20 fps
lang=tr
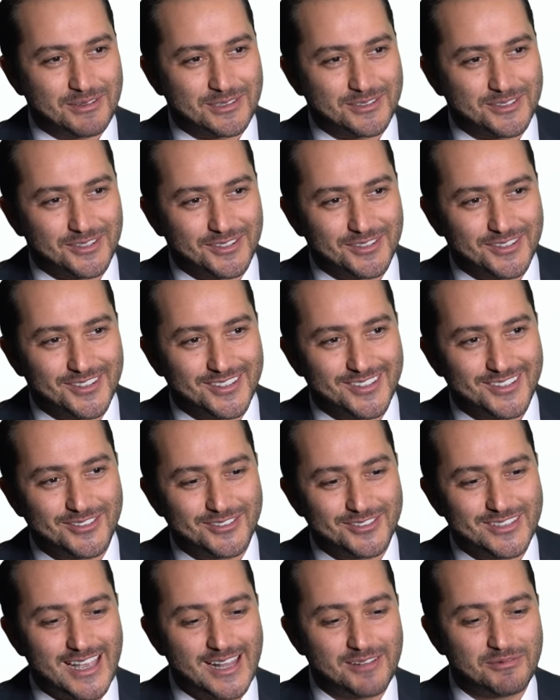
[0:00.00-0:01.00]
bir soru,
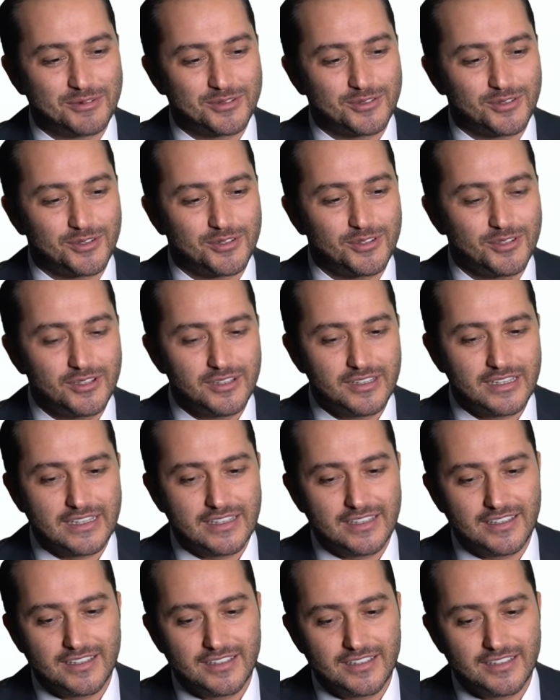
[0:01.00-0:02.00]
güzel bir soru.
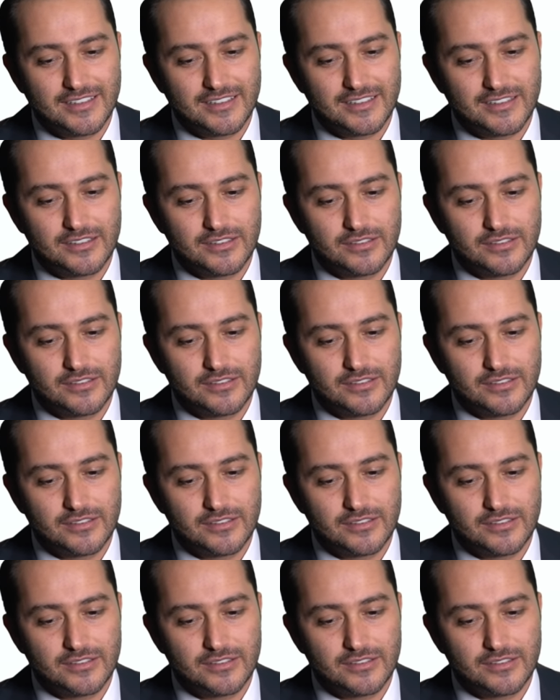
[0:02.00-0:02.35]
Ee,